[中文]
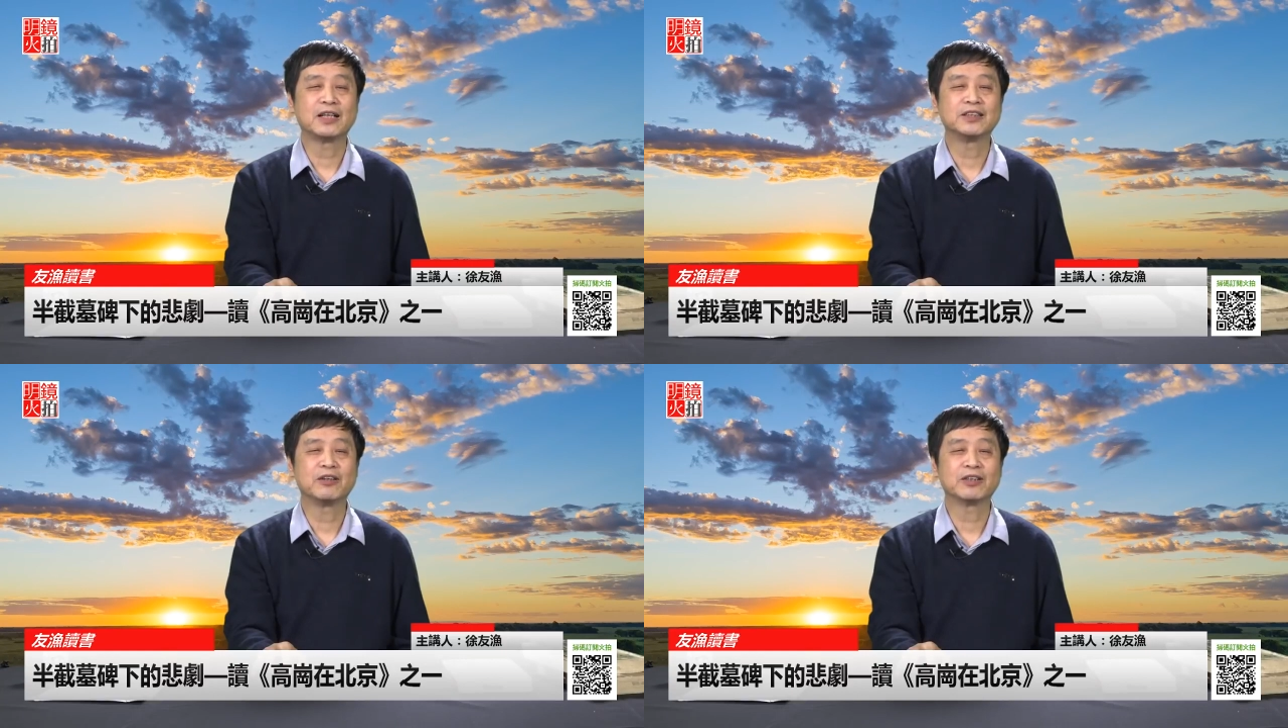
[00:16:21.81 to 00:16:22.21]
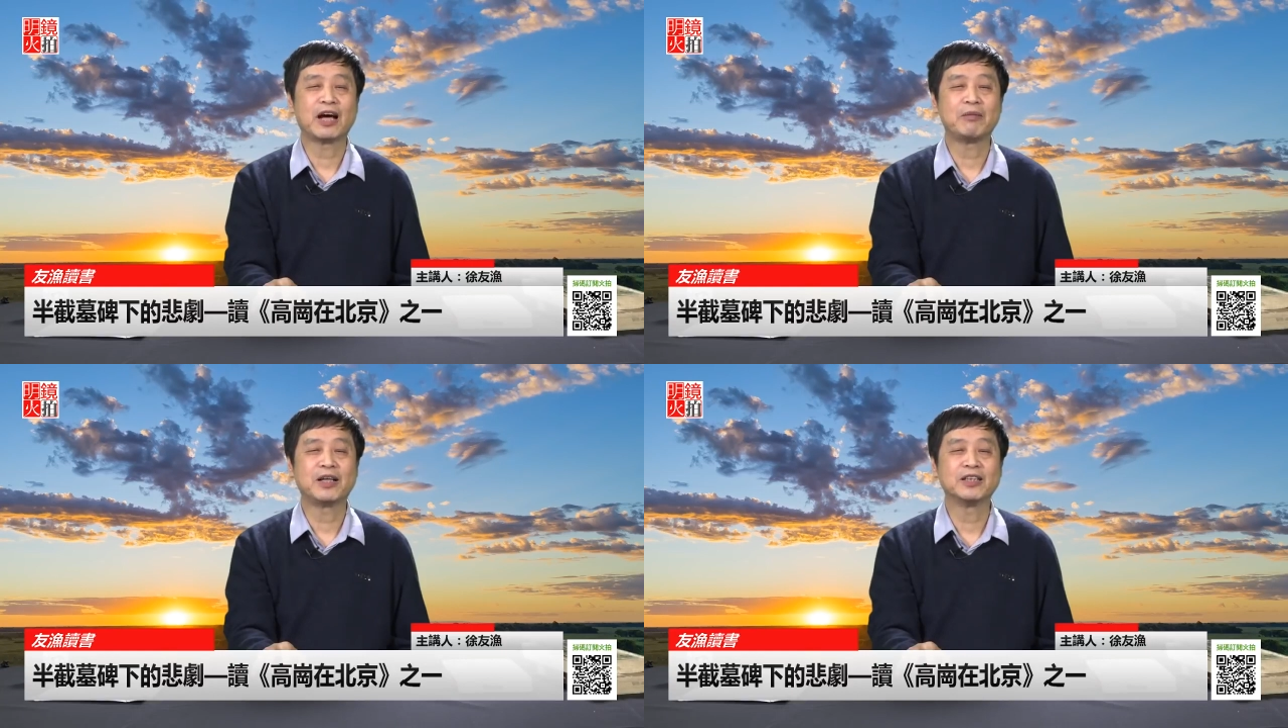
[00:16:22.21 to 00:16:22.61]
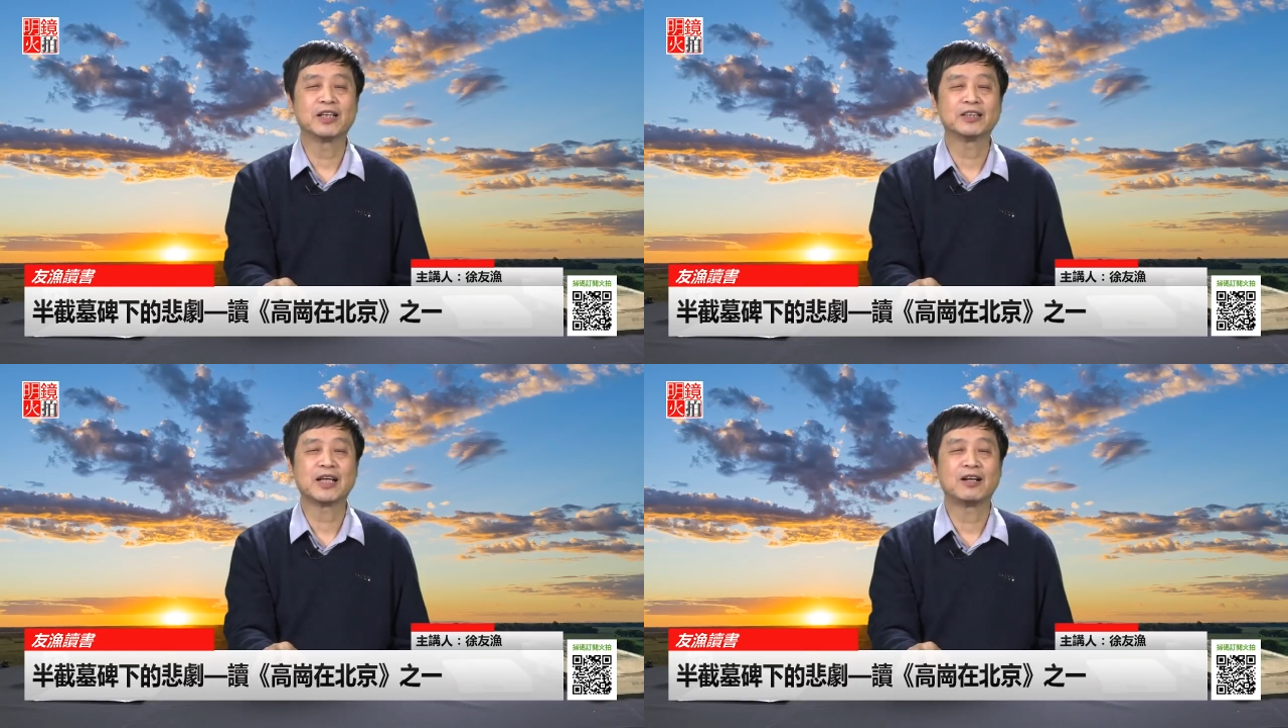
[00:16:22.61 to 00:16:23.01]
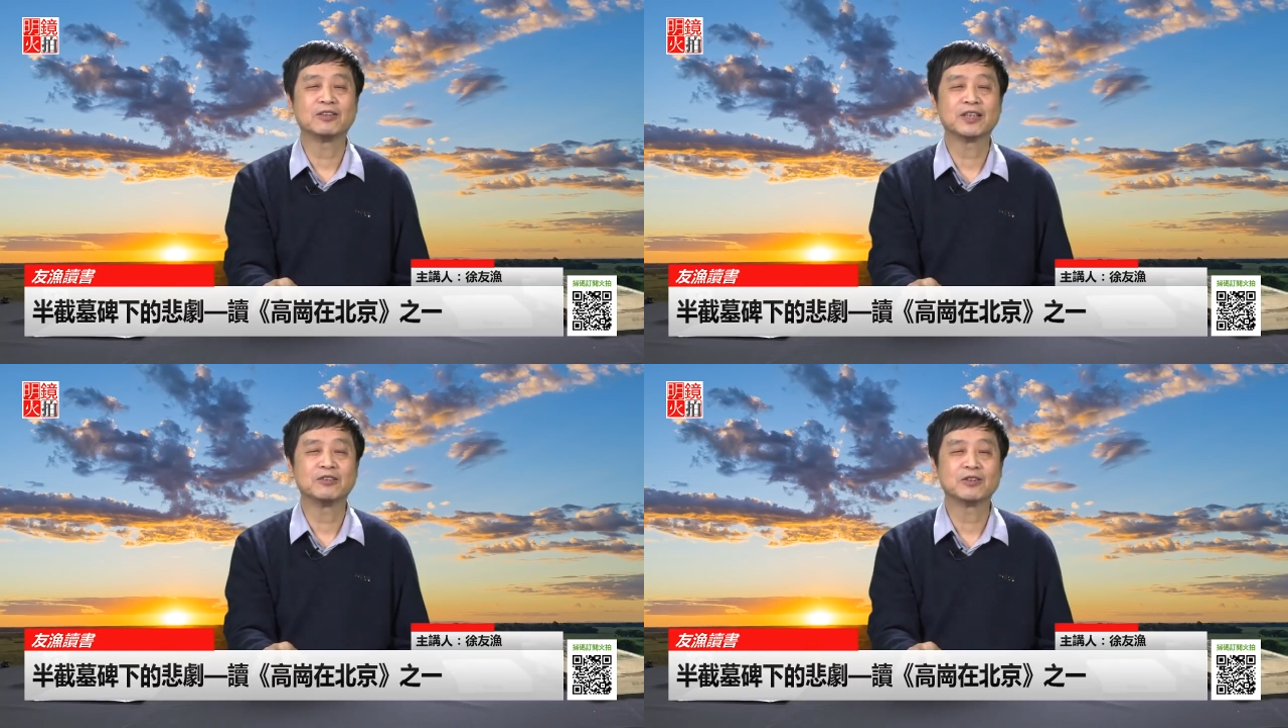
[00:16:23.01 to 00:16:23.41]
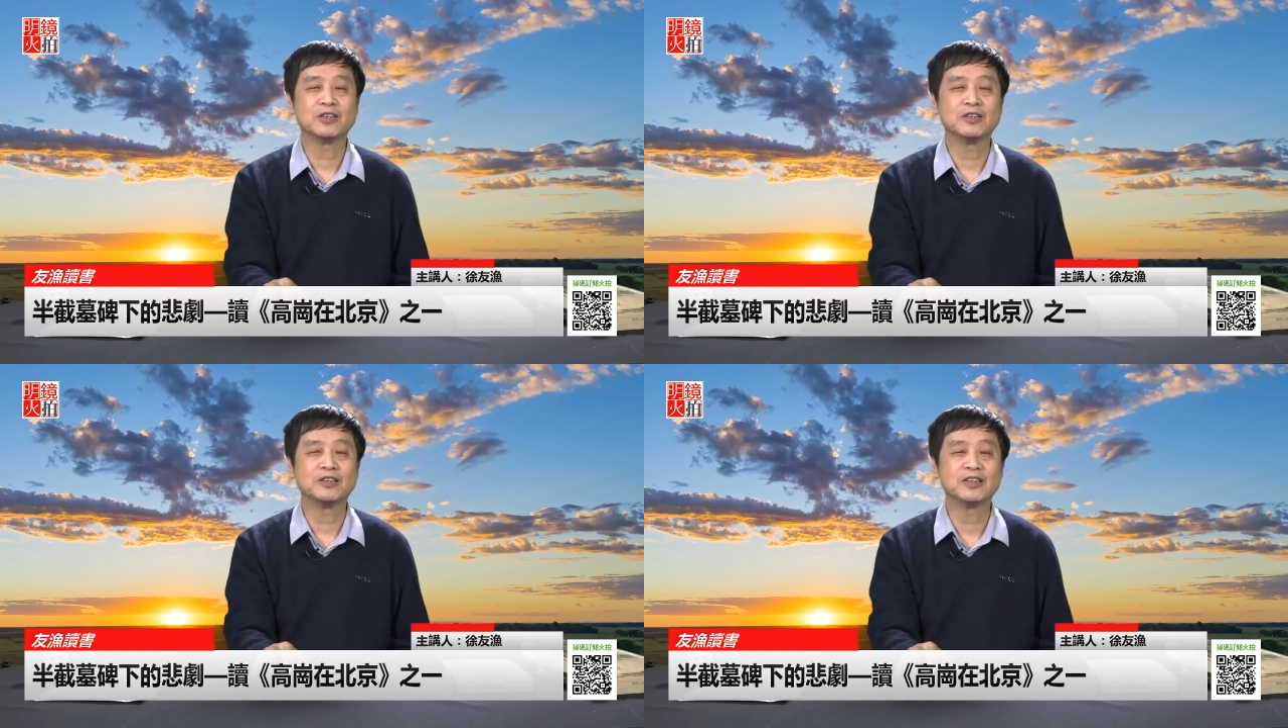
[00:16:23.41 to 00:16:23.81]
结果他把你给杀了，这种
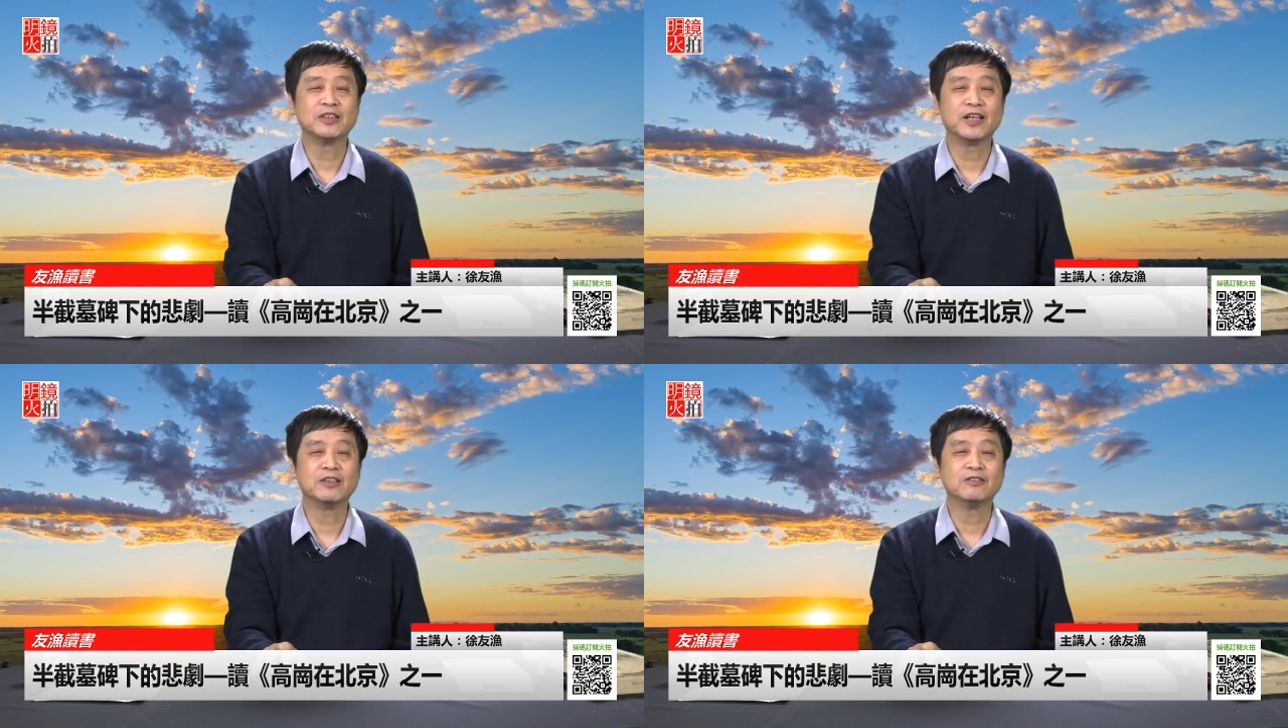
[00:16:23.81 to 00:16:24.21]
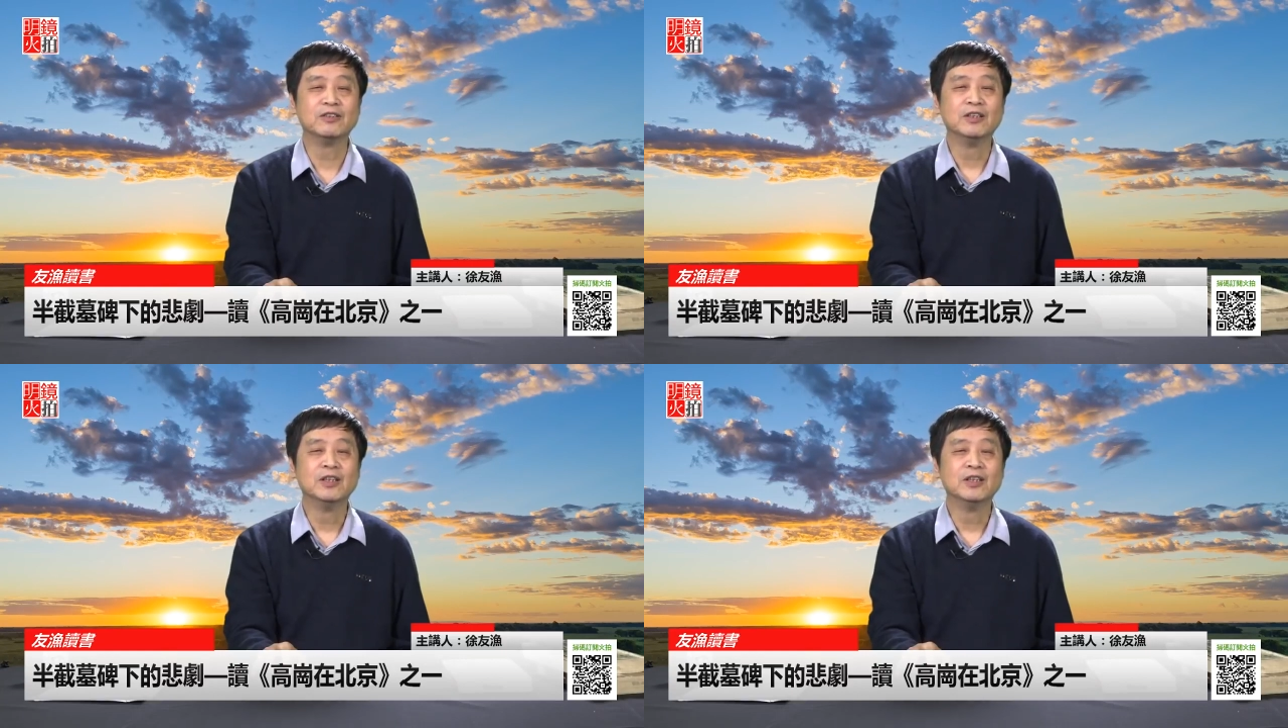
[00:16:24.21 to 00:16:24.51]
可能性也有。